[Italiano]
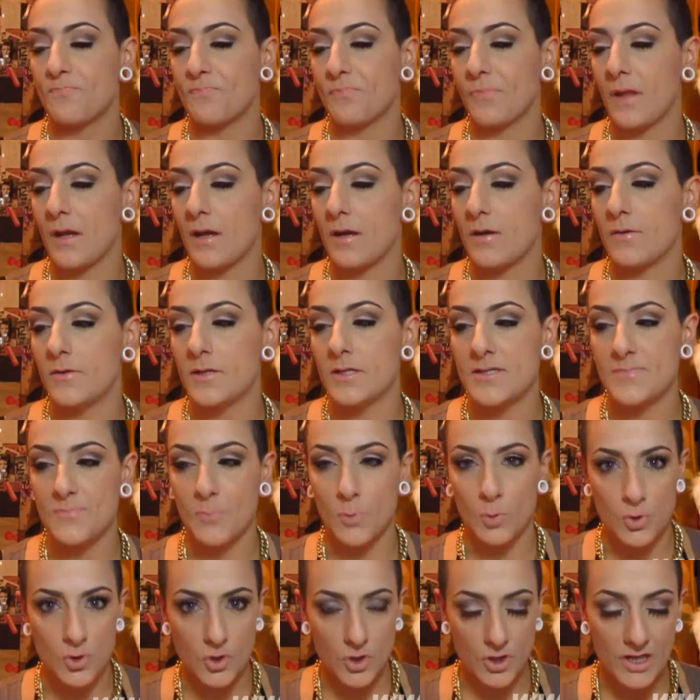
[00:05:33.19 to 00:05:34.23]
mm,
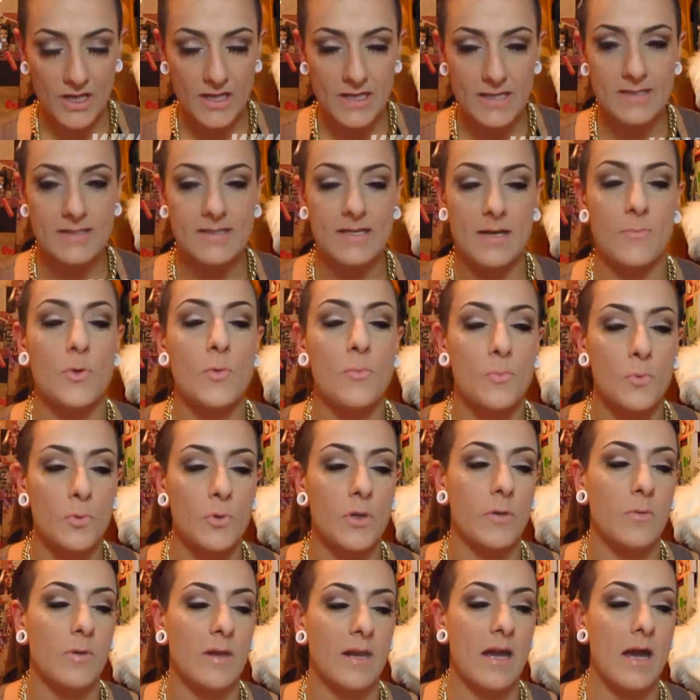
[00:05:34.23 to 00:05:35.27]
sponsorizzami,
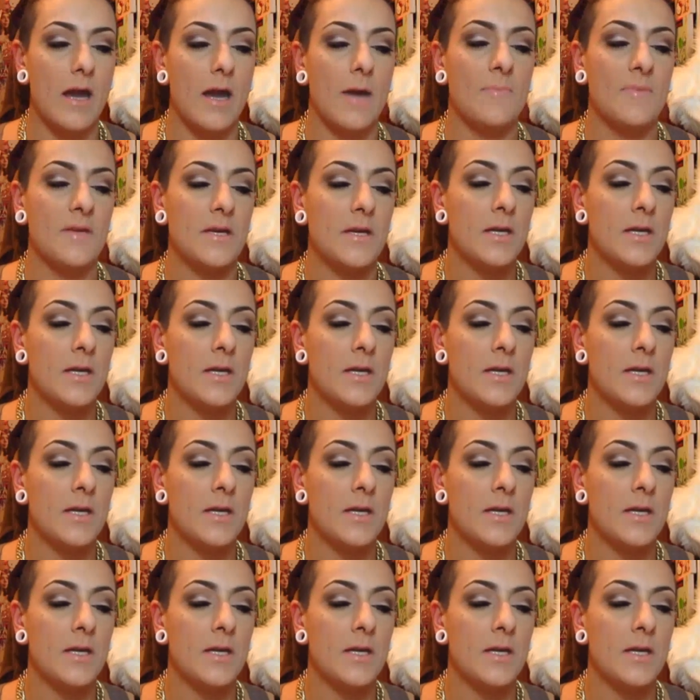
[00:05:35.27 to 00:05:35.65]
oppure guarda